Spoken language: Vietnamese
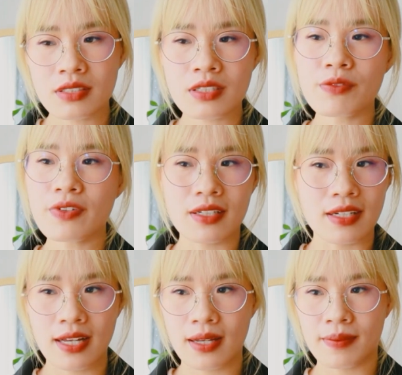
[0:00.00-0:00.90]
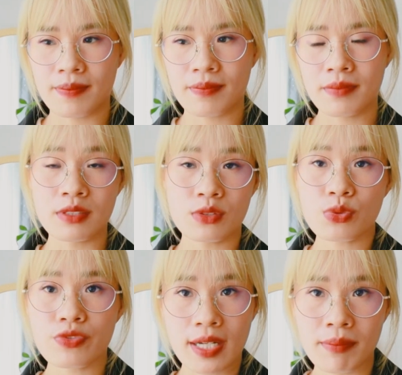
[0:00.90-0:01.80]
chứ không phải là mình
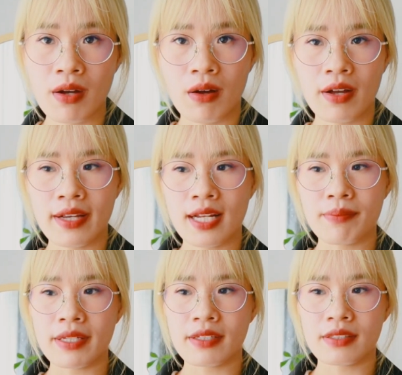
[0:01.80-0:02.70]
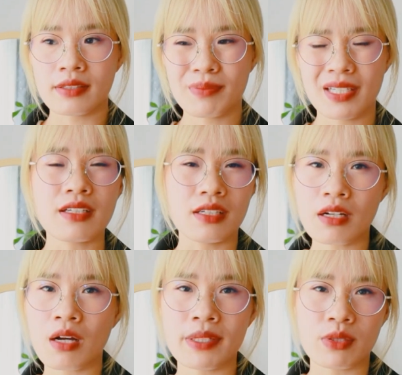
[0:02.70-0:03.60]
xúc phạm họ hay là mình mình khiến
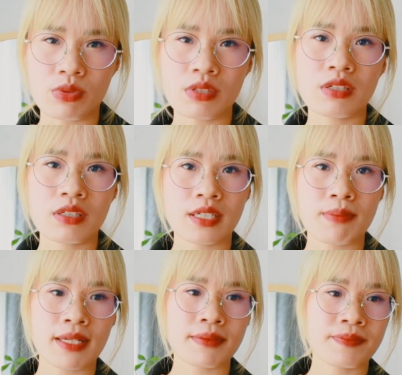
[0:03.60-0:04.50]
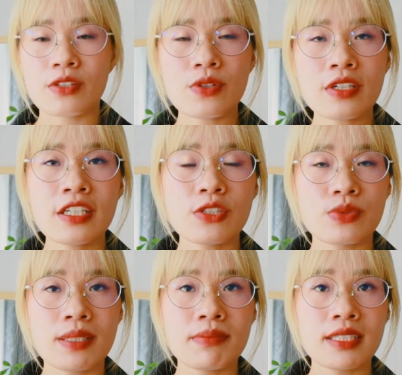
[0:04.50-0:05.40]
họ bị tổn thương ấy các bạn đôi khi chúng
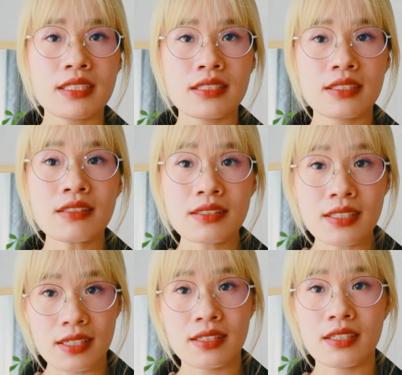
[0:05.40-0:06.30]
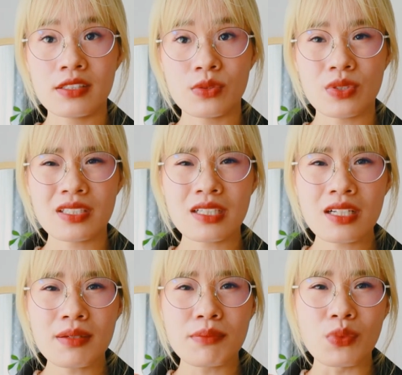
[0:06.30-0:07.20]
ta bị tức giận chúng ta rất
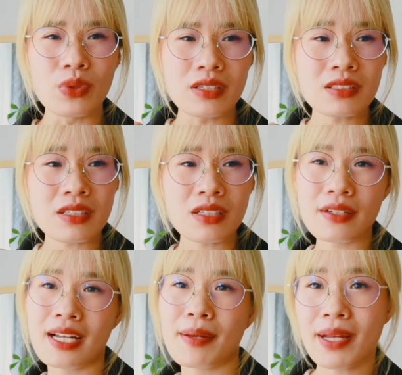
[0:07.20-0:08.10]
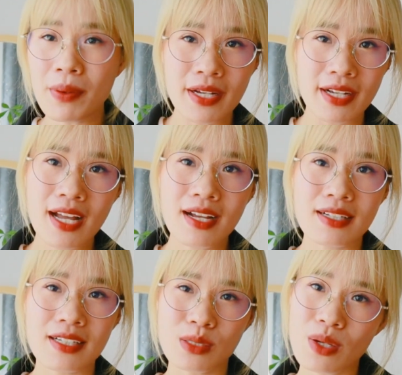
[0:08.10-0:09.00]
là muốn làm đau người khác
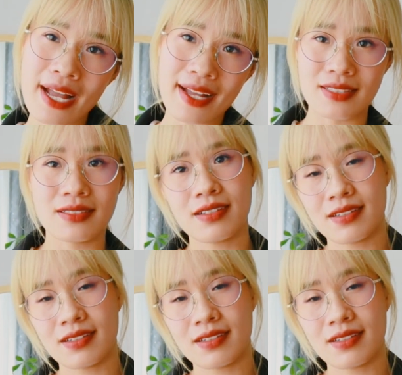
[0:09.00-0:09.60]
để cho hả giận